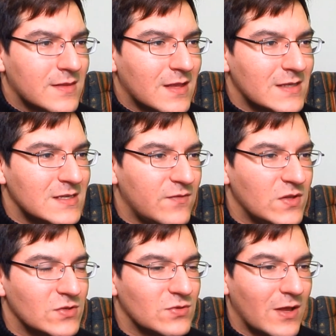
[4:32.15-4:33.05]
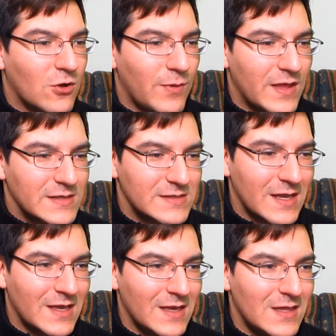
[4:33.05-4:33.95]
¿Está sirviéndose una copa de
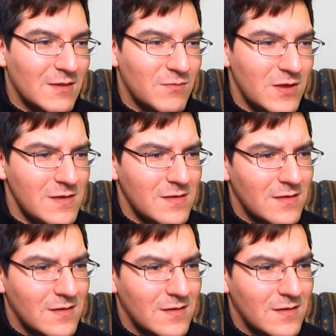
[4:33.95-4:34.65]
sake, Jinbei?